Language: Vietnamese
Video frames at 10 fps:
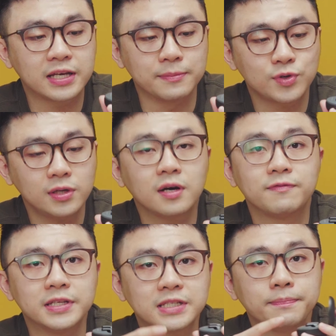kiểm soát
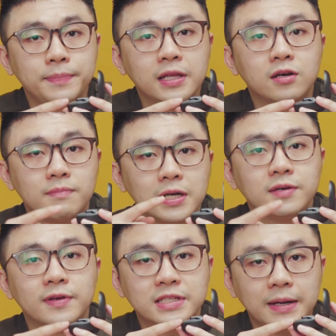được phần trăm pin còn bao
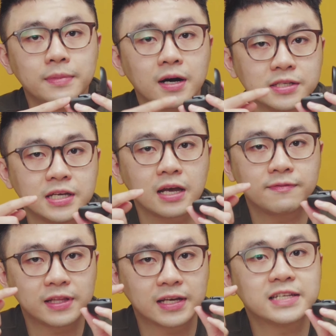nhiêu phần trăm ở trên
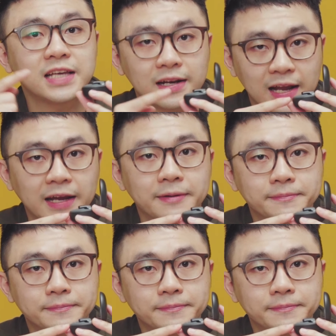cái phần cây sạc này